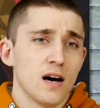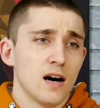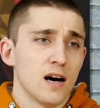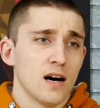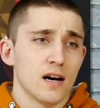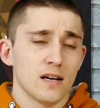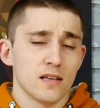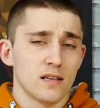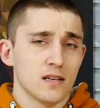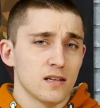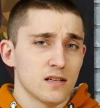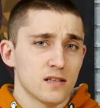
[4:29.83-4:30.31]

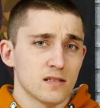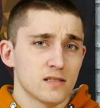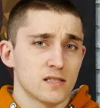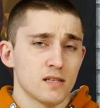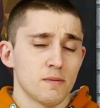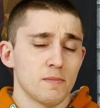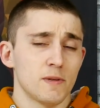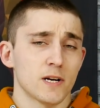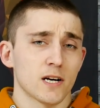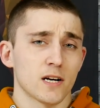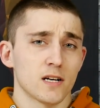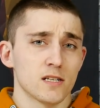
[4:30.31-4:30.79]
а не
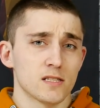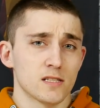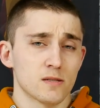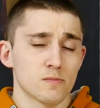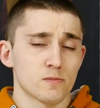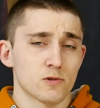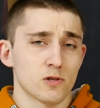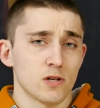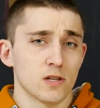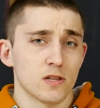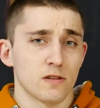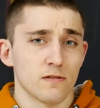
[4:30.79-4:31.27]
Snapdragon
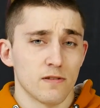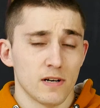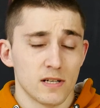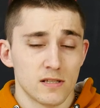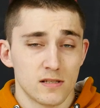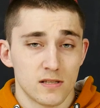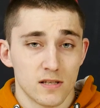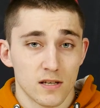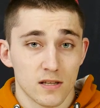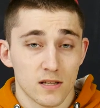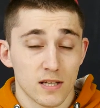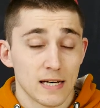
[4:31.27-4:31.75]

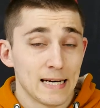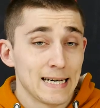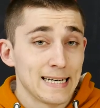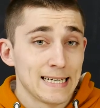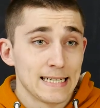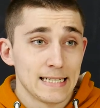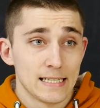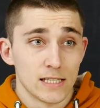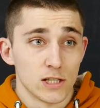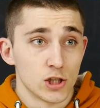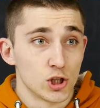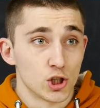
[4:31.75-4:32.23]

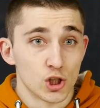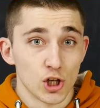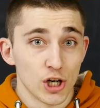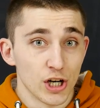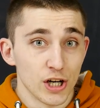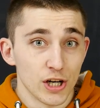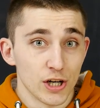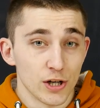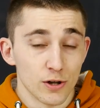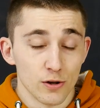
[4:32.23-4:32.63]
720G,